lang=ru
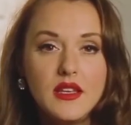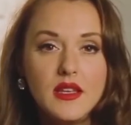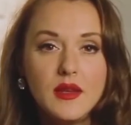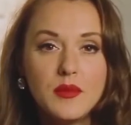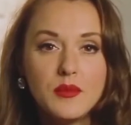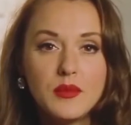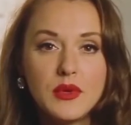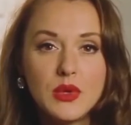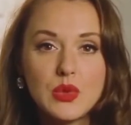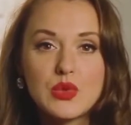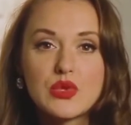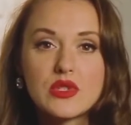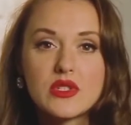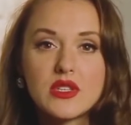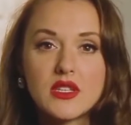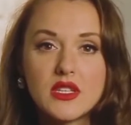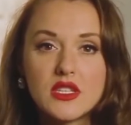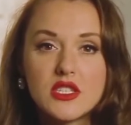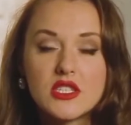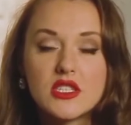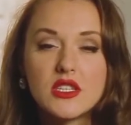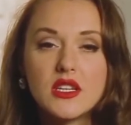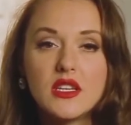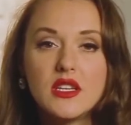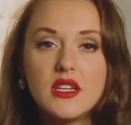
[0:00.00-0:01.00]
и мы
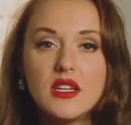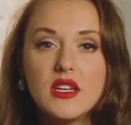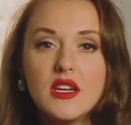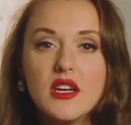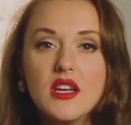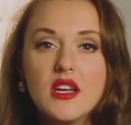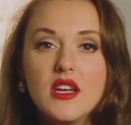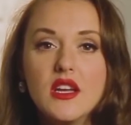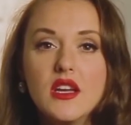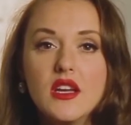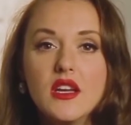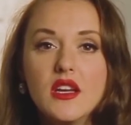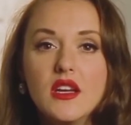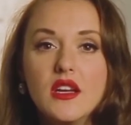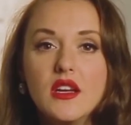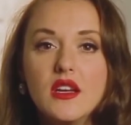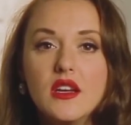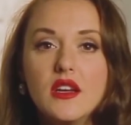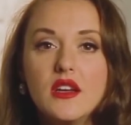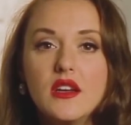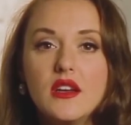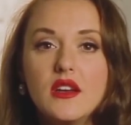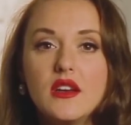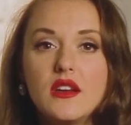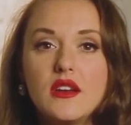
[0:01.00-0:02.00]
услышали
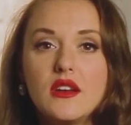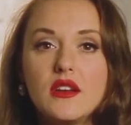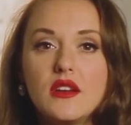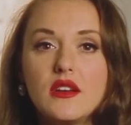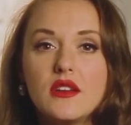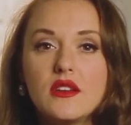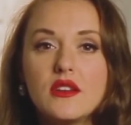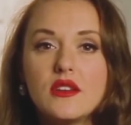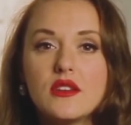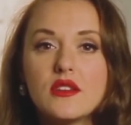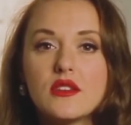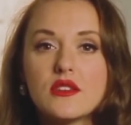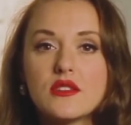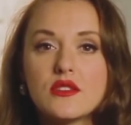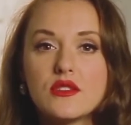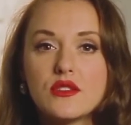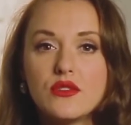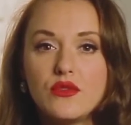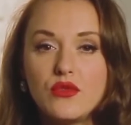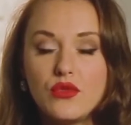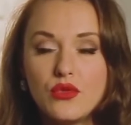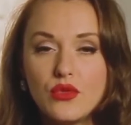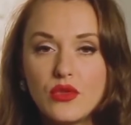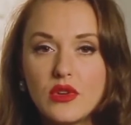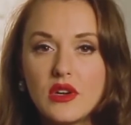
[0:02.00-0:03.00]

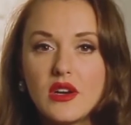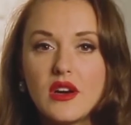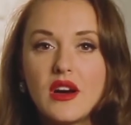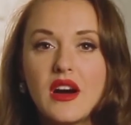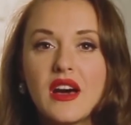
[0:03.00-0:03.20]
звук